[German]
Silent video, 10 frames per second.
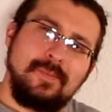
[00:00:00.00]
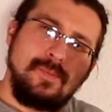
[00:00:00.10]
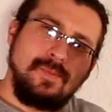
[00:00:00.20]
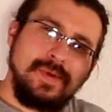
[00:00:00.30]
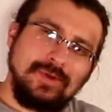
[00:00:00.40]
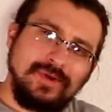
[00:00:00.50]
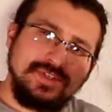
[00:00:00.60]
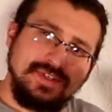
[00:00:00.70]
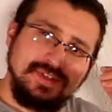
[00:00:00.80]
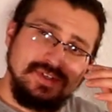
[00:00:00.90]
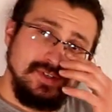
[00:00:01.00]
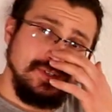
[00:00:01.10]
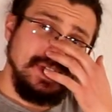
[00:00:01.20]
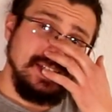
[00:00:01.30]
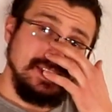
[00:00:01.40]
Moin Moin Leute
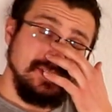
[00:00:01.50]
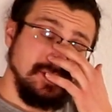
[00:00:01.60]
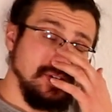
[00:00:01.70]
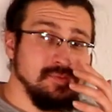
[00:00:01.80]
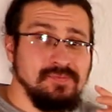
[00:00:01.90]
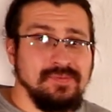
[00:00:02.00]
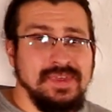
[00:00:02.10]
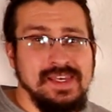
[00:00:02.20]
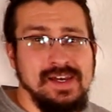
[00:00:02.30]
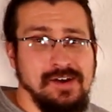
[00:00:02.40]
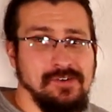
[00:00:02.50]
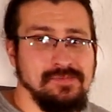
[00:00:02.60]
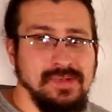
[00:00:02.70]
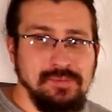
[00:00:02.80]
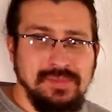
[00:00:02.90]
und herzlich willkommen hier
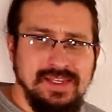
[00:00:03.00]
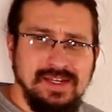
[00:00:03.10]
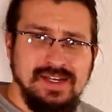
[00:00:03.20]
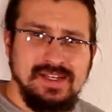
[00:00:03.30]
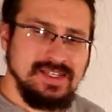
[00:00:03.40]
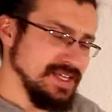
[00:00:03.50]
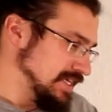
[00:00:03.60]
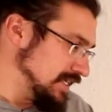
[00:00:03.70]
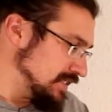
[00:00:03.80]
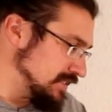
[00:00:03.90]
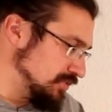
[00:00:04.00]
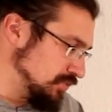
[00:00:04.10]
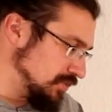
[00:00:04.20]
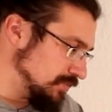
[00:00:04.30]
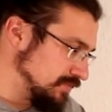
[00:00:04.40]
auf meinem Kanal.
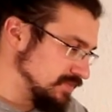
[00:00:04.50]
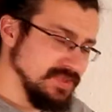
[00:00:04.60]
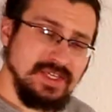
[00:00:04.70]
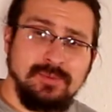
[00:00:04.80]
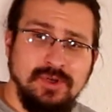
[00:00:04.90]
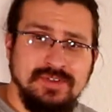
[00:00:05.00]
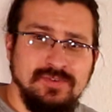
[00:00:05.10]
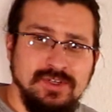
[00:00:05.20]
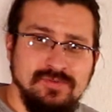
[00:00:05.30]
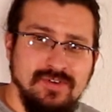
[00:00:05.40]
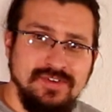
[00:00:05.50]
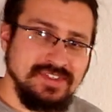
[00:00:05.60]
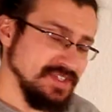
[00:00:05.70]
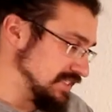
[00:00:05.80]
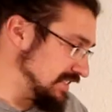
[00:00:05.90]
So, im heutigen Video wollen wir uns
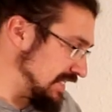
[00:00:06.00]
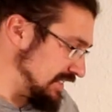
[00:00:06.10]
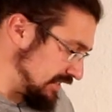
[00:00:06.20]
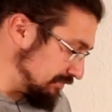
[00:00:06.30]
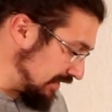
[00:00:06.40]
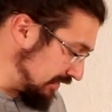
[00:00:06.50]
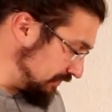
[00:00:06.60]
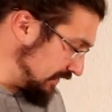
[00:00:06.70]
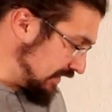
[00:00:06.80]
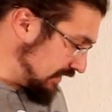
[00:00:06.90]
jetzt an die Technik machen.